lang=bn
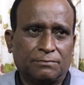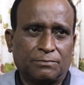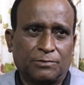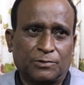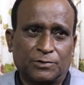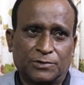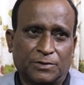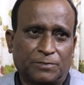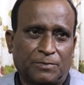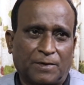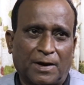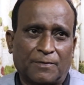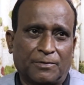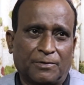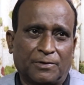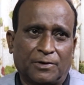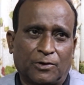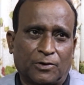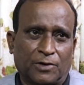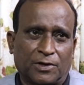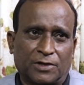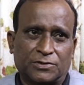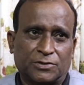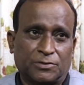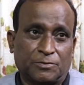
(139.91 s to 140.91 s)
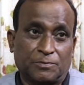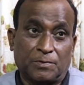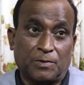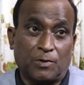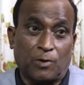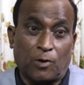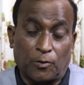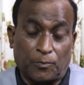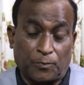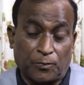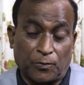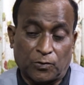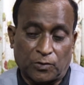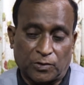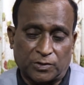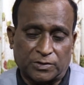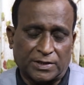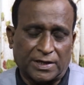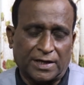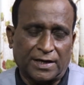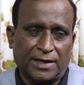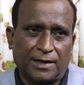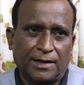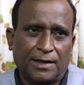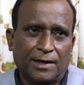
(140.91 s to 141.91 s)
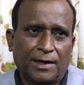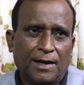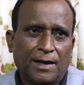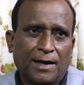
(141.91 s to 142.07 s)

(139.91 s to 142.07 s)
বলতে পারবো না ওনার সম্পর্কে অল্প কথায়